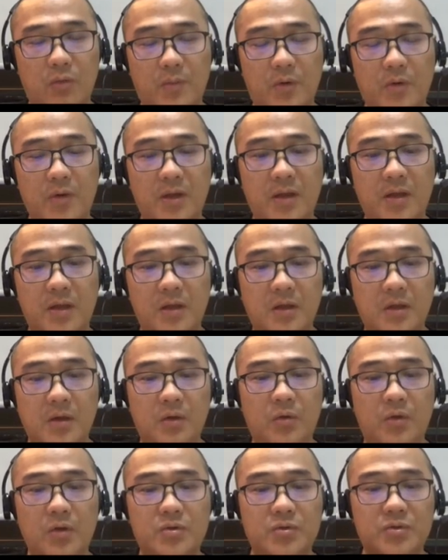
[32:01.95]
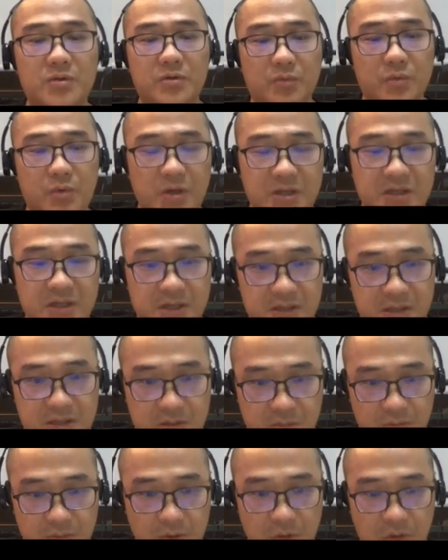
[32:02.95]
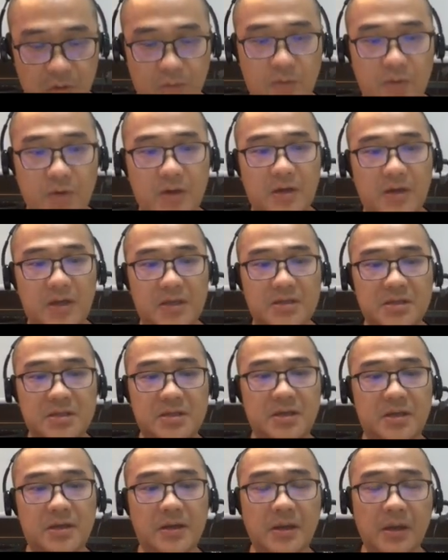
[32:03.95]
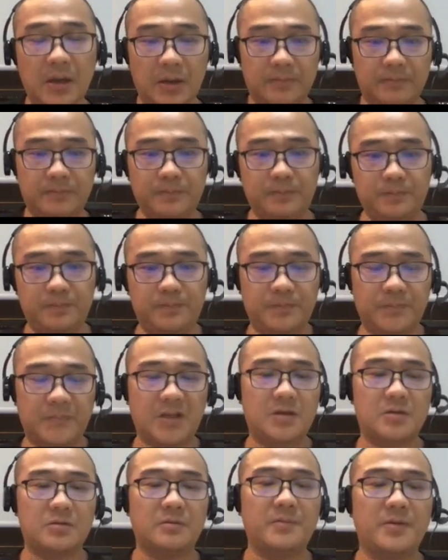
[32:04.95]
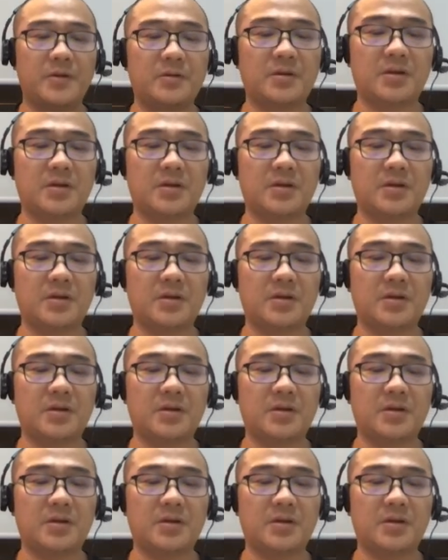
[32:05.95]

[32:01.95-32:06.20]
会。会做这种推荐的系统，我们会给这些 customer